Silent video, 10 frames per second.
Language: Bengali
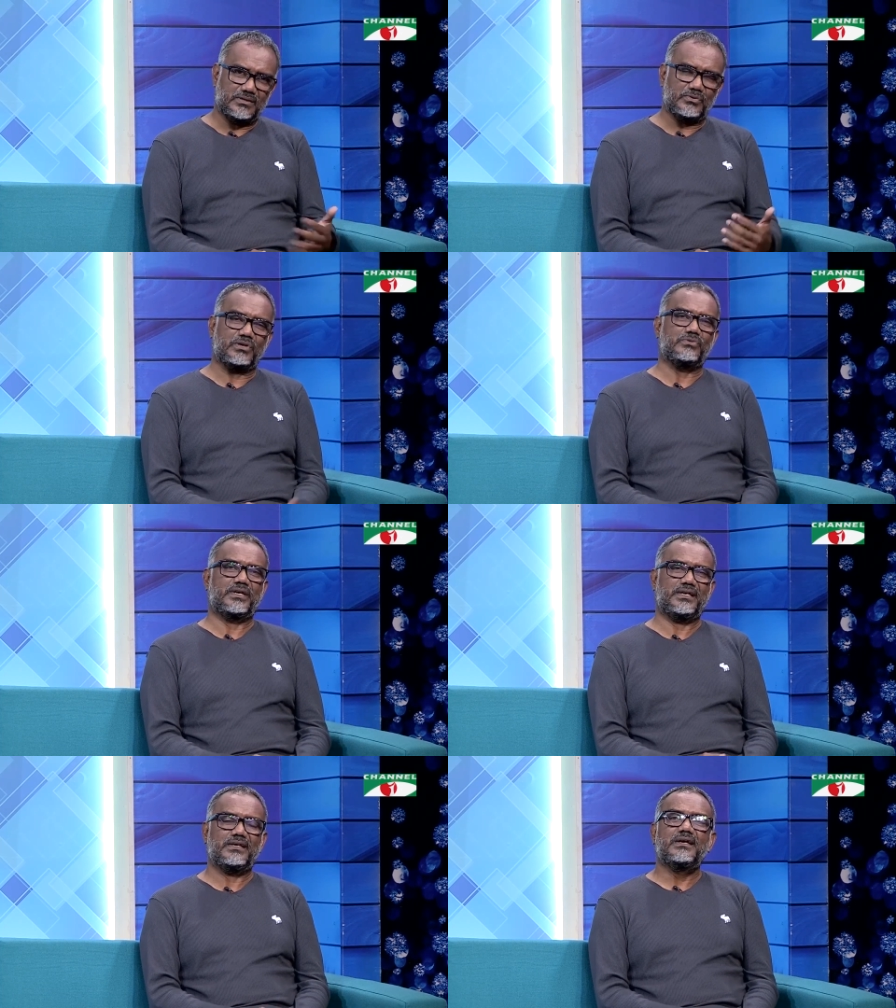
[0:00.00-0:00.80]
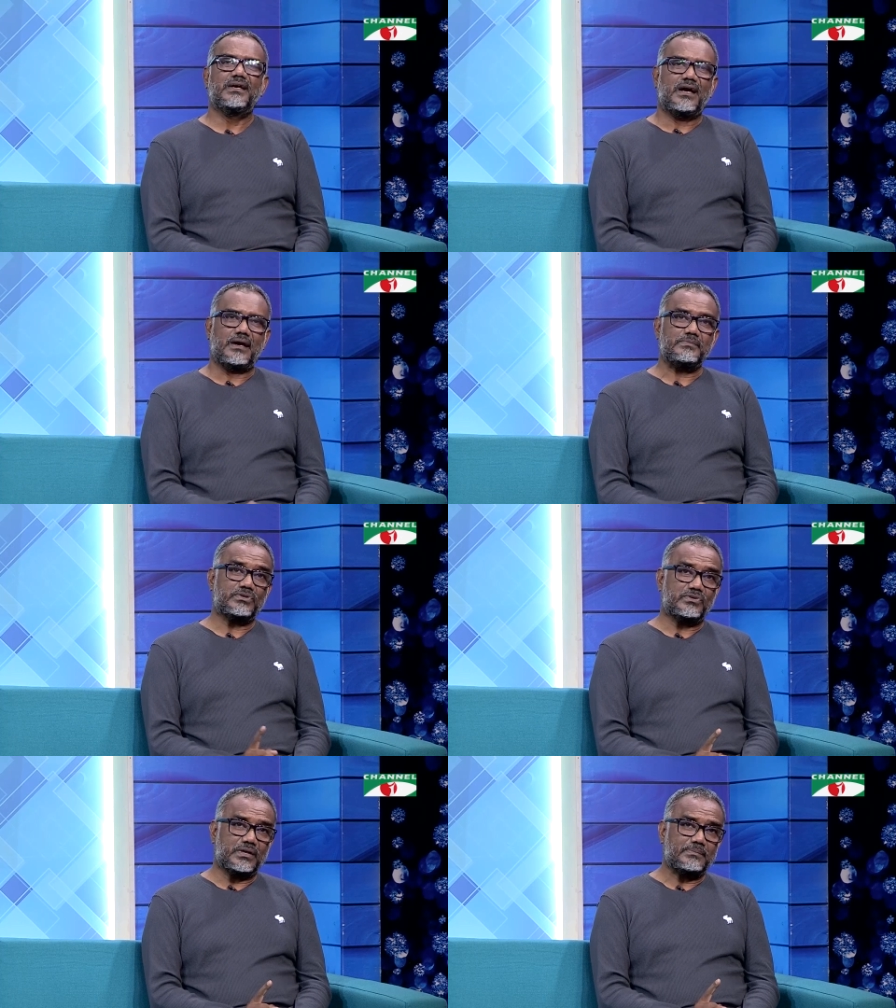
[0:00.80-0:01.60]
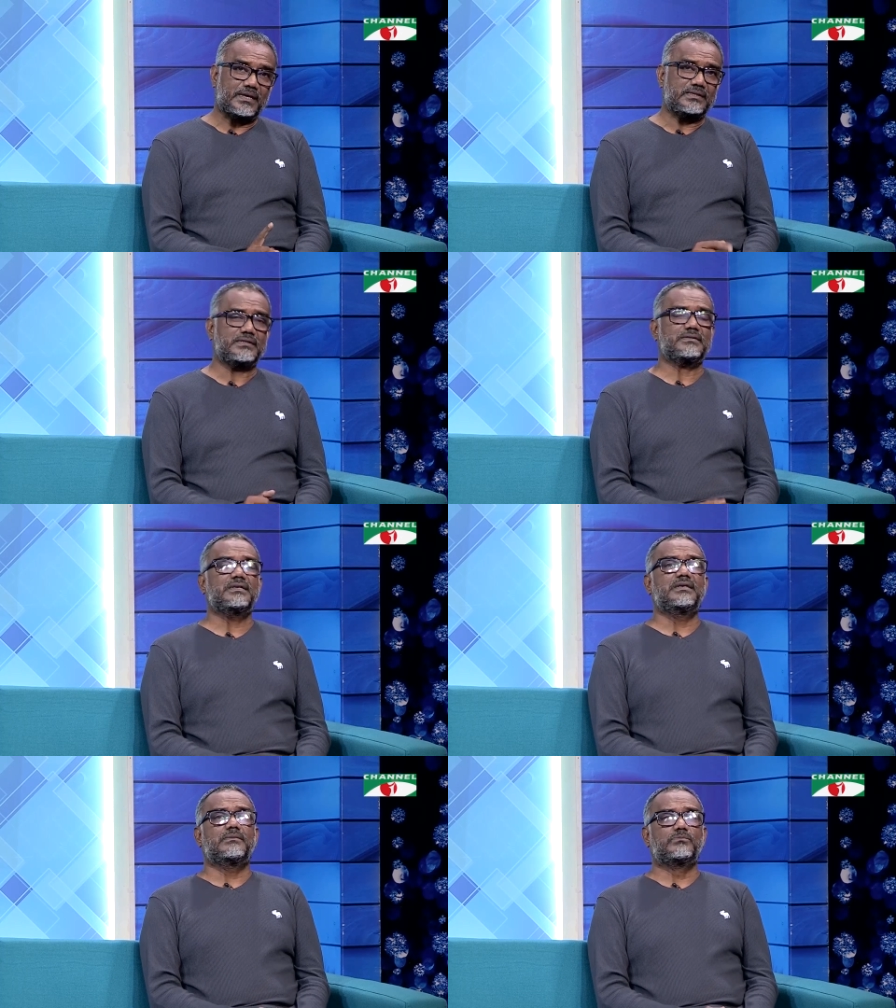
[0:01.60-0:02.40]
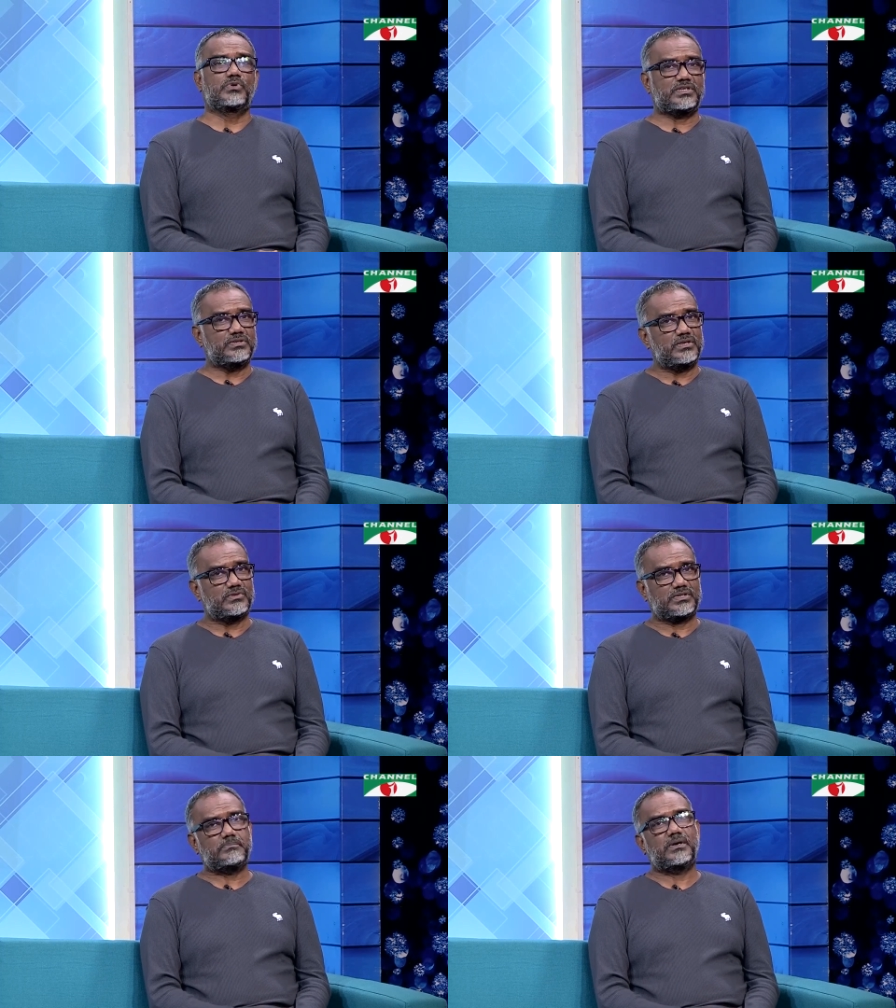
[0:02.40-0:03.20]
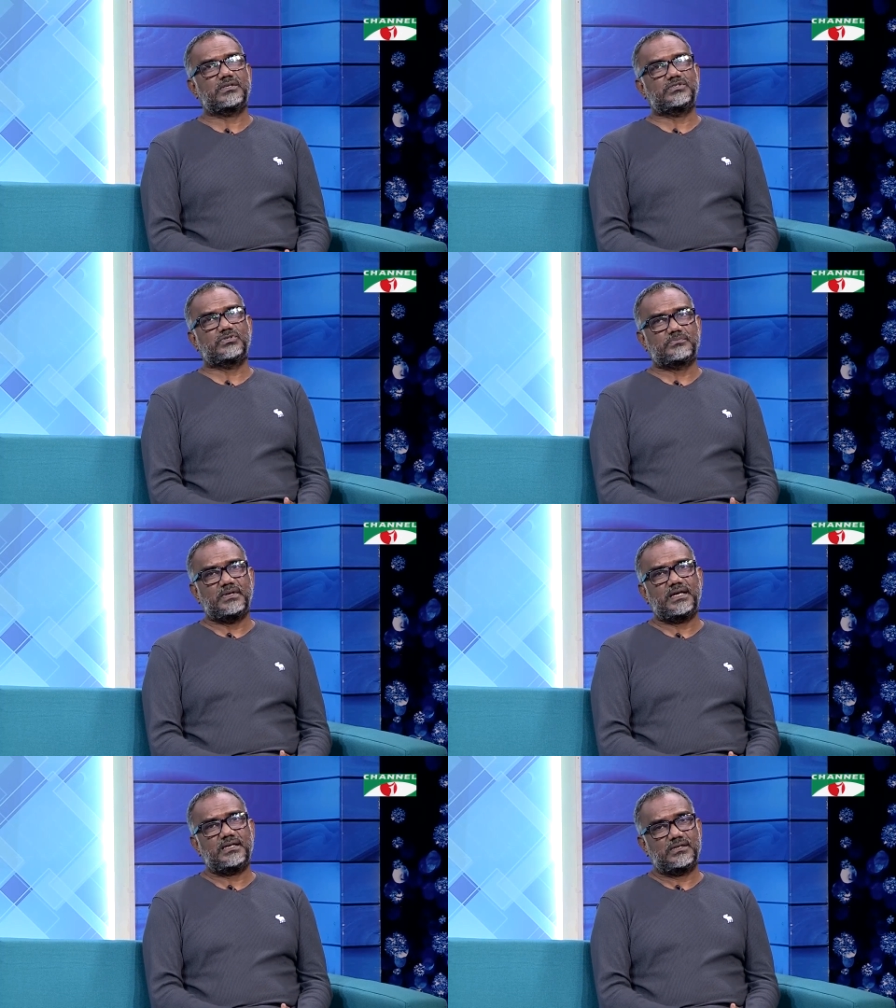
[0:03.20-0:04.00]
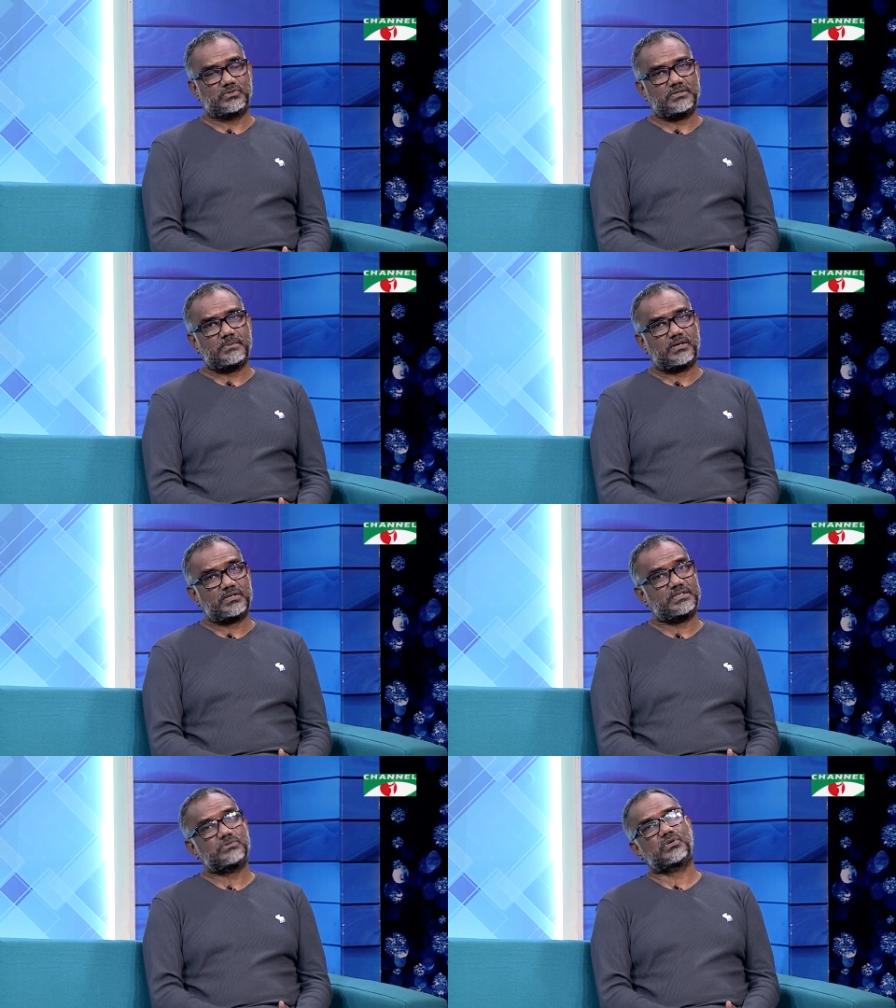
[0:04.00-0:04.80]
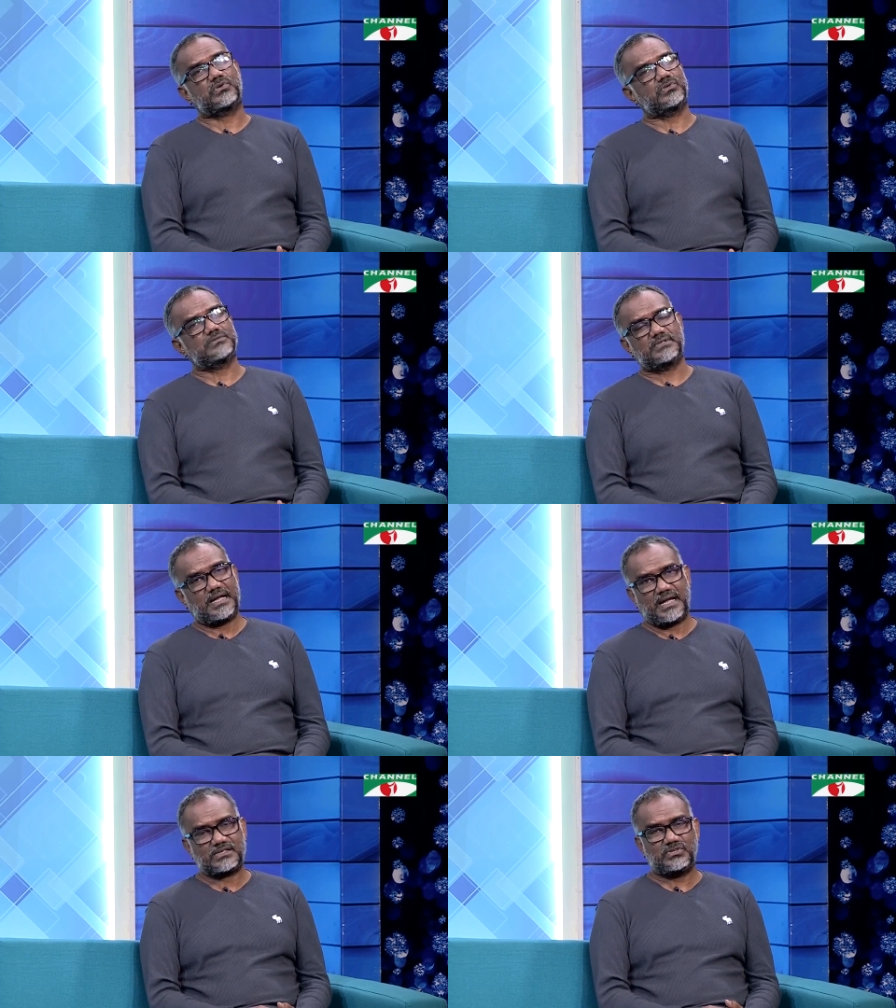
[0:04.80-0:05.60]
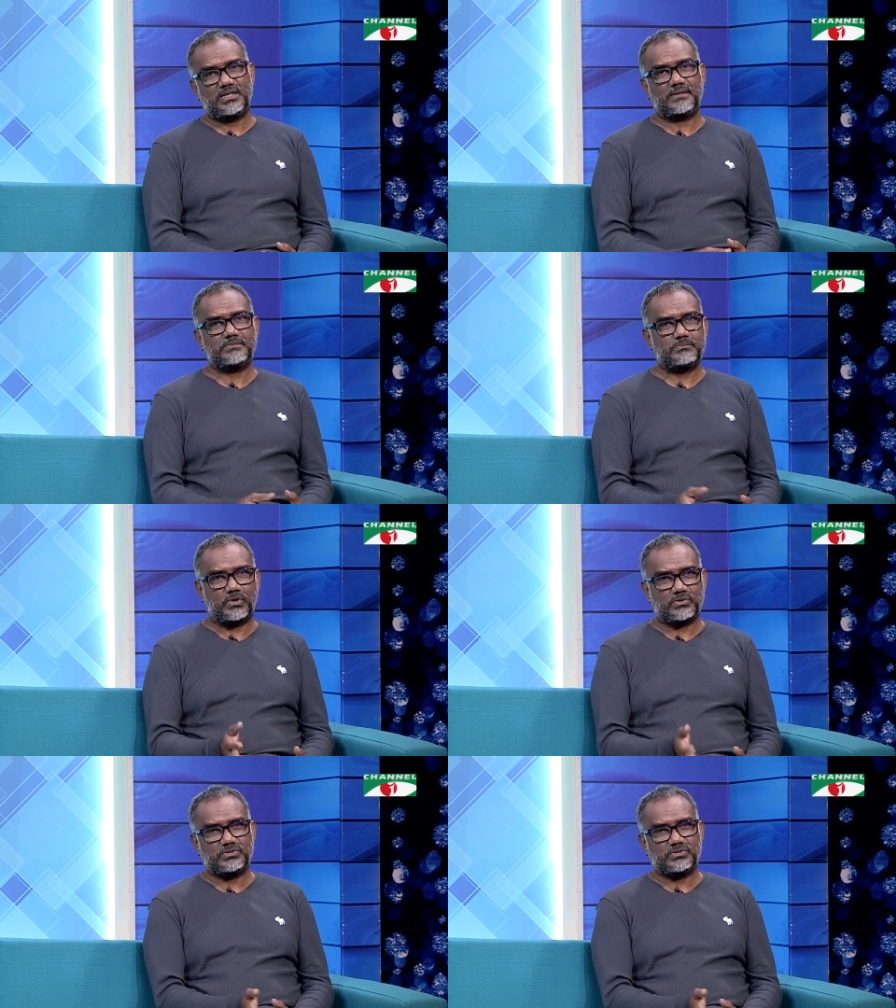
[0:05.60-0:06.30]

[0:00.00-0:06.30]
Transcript: গড়ে ওঠে আমি তখন আবার ভর্তি হই লতিফ বাওয়ানি জুট মিলে লতিফ বাওয়ানিতেও তখন অ্যাকচুয়ালি আমি বড়ই